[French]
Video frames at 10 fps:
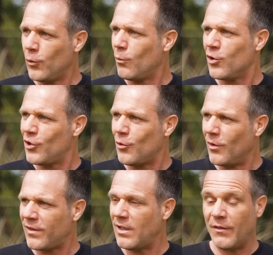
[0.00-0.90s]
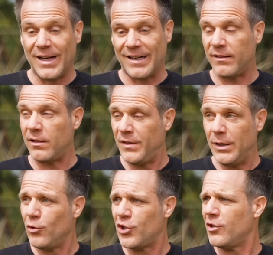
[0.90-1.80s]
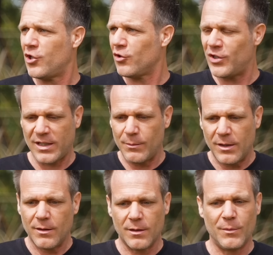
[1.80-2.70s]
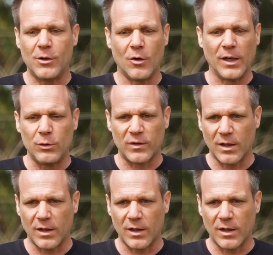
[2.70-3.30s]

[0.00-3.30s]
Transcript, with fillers: Donc moi j'ai commencé, il y avait la cassette vidéo, j'ai enregistré mes, conneries, tout